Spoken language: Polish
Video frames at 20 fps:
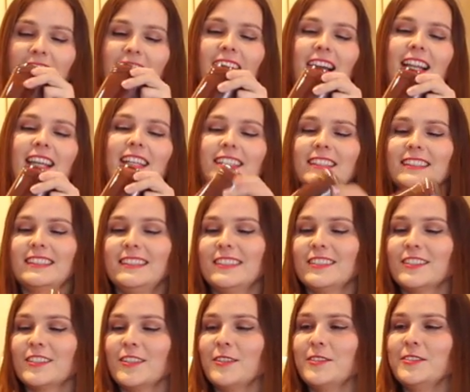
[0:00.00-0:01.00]
ale nic
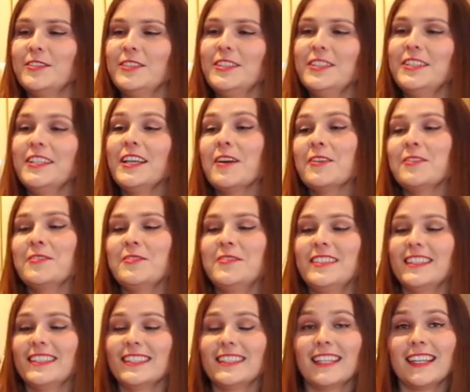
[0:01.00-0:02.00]
nie szkodzi. Ja już
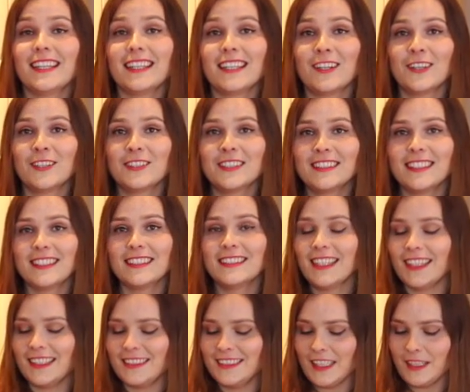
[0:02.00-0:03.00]
widzę, że
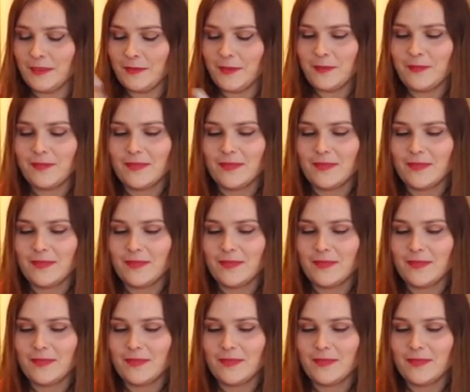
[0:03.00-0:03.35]
konsystencja jest jakby